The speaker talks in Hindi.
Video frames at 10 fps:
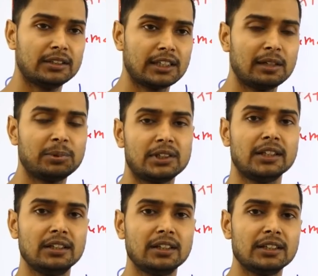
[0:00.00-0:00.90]
सेल्फ
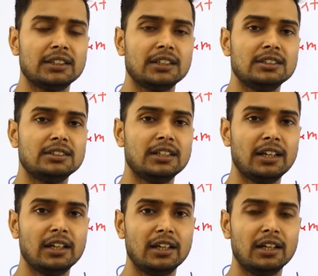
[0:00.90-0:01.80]
स्टडी घर से कीजिए
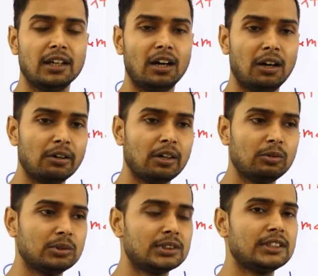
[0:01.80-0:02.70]
और
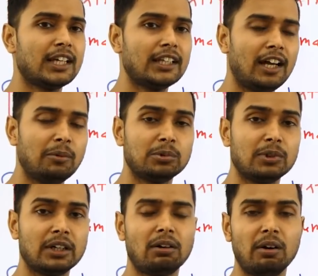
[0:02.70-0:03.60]
उससे ज़्यादा आपको
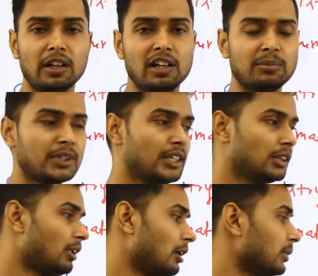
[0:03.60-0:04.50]
अगर और हेल्प चाहिए
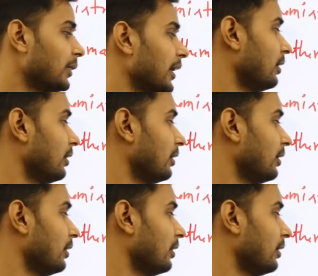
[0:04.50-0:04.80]
तो आप हमारे